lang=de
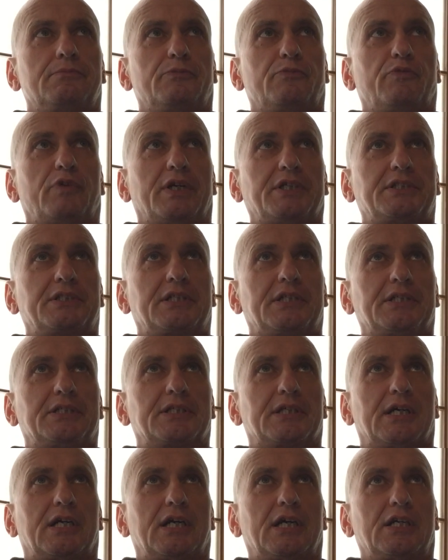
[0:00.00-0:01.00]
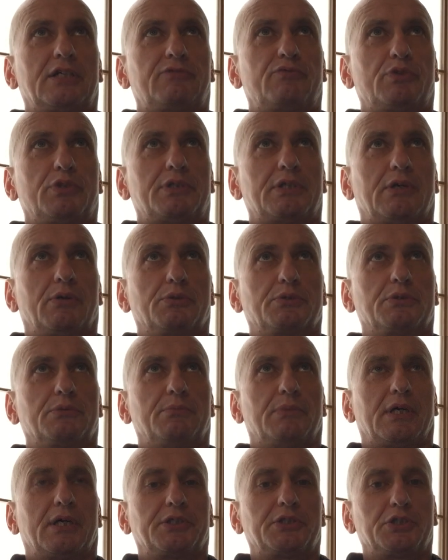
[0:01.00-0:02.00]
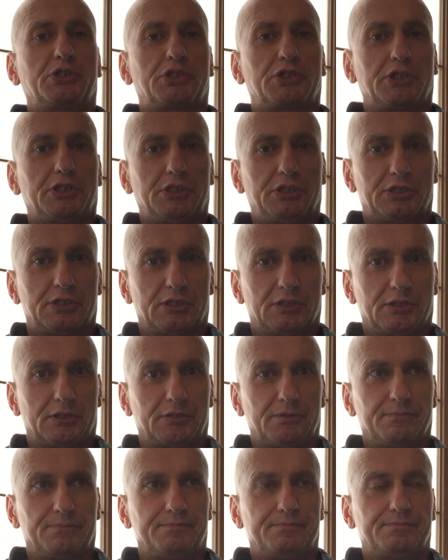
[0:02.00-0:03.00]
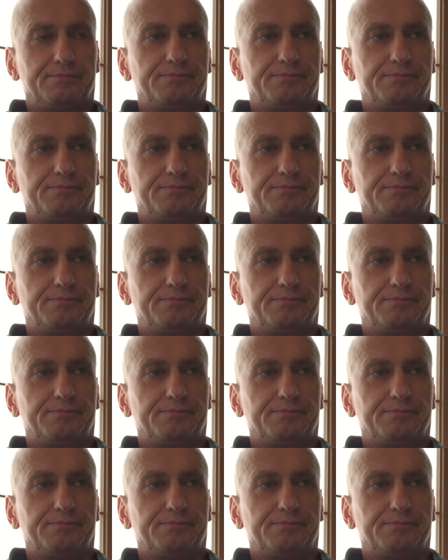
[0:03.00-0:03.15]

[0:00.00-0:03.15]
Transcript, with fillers: was gesagt wird, automatisch richtig?